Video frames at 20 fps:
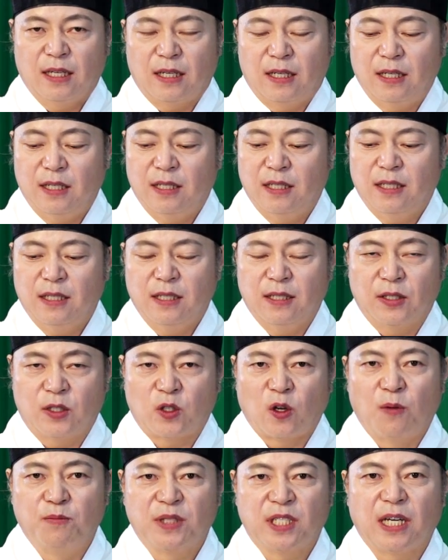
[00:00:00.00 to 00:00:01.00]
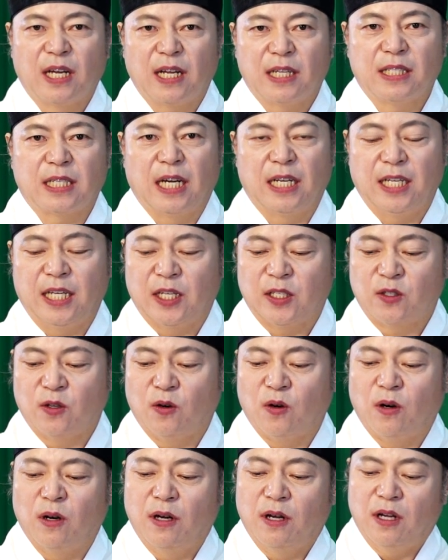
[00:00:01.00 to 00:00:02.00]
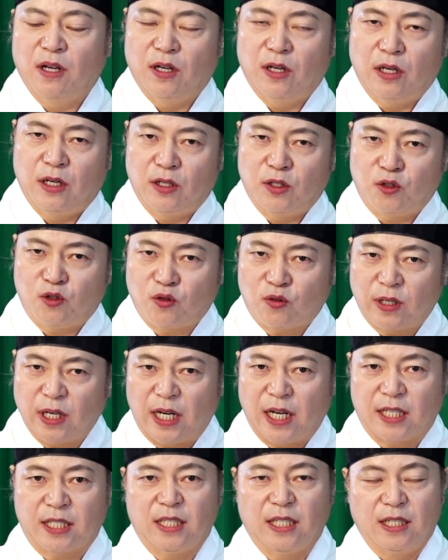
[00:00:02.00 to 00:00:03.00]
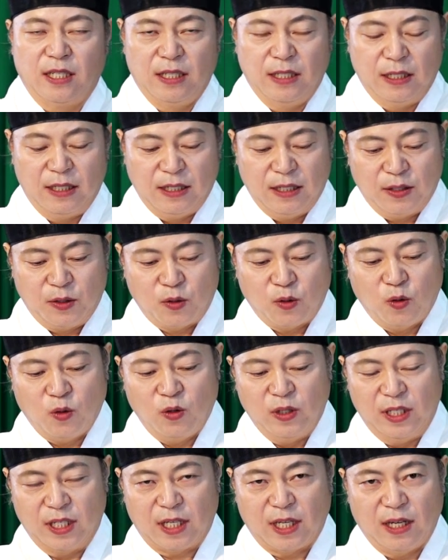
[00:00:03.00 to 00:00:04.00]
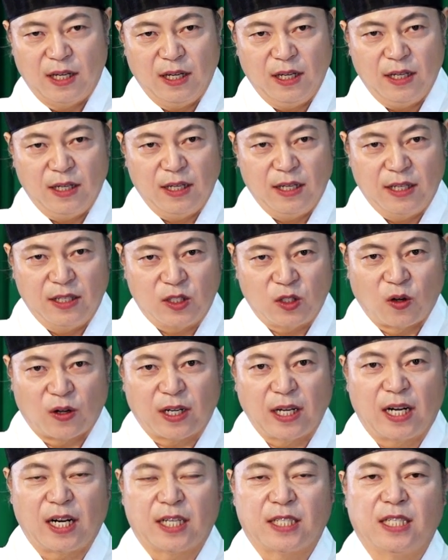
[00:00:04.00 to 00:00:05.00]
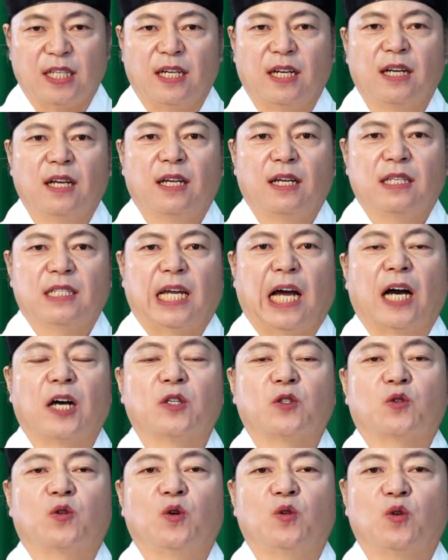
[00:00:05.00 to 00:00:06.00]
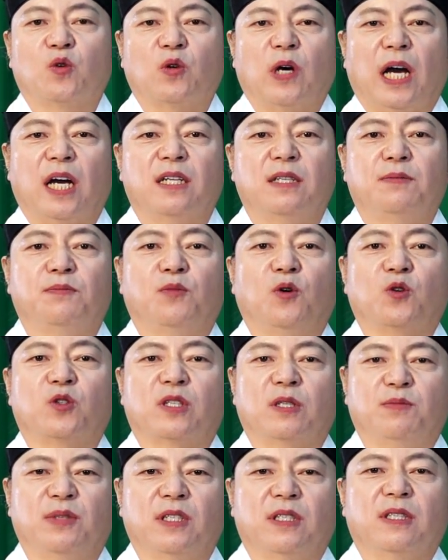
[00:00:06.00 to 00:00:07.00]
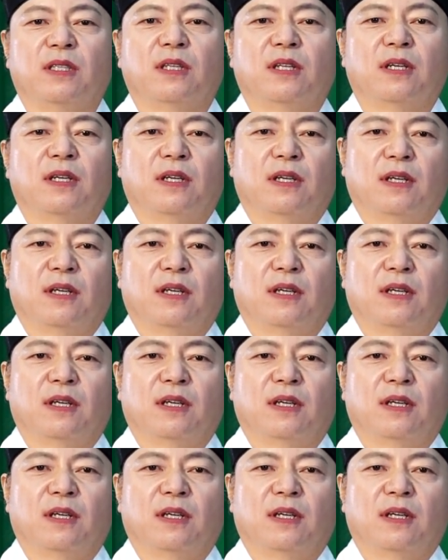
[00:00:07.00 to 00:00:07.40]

그 점잖은 자리에서 숟가락질 또 이렇게 젓가락질 양손으로 하는 모습은